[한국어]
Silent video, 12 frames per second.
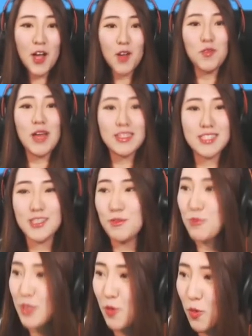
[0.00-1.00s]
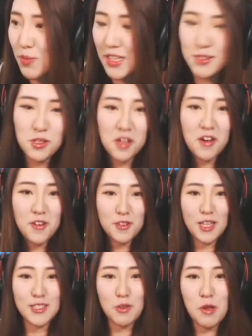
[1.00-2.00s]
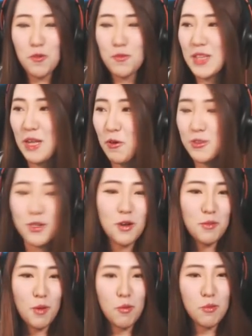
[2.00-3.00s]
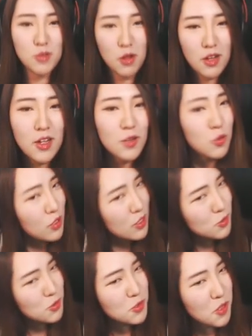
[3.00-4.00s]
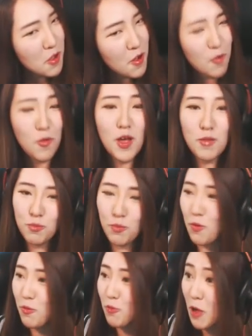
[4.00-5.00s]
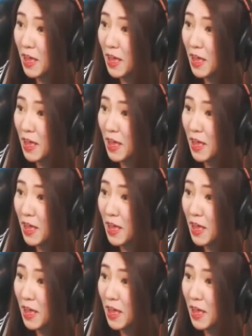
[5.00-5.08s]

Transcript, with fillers: 왜 지금 우리 고민했어요? 대체 왜 고민한 거죠? 막 보면서 돌릴 수 있어요? 왜? 뭐 왜?